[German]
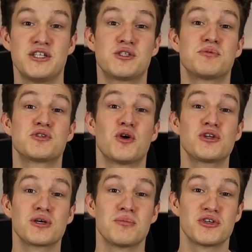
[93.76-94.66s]

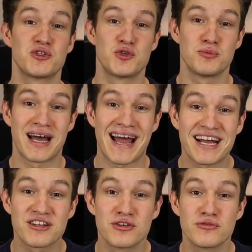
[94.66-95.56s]
Insbesondere möchte ich über
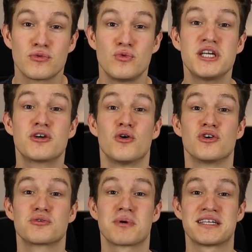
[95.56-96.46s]
Active
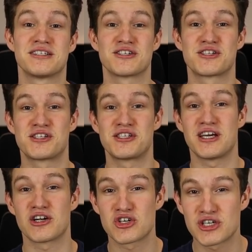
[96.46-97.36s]
Recall sprechen. Das ist
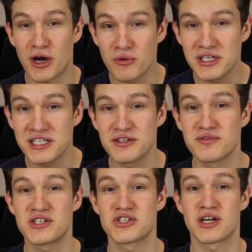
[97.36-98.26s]
die
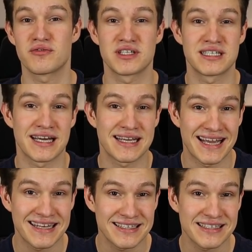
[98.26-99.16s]
erstaunliche wissenschaftliche
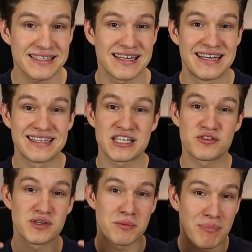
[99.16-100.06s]
Erkenntnis,
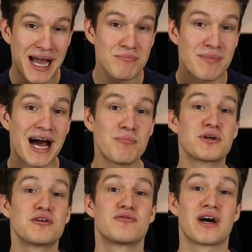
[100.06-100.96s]
dass wir beim
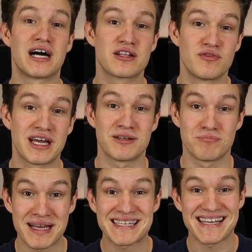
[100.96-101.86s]
Abgefragt
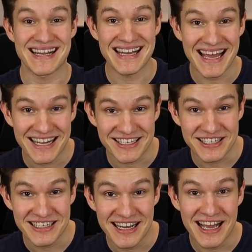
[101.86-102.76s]
werden besser
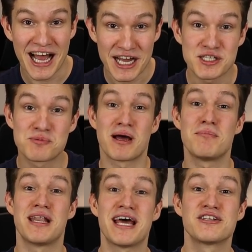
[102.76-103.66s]
lernen als
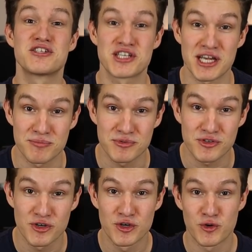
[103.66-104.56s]
beim Lernen
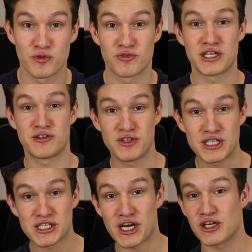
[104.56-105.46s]
selbst. Und wenn ich
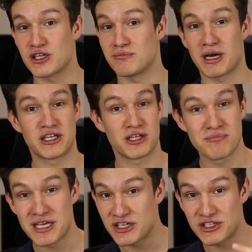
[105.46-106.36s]
wir sage, dann meine ich
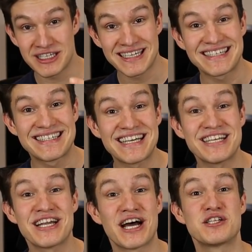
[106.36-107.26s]
mich, dich,
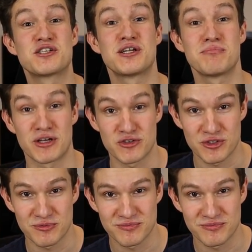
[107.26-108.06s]
jeden einzelnen Menschen.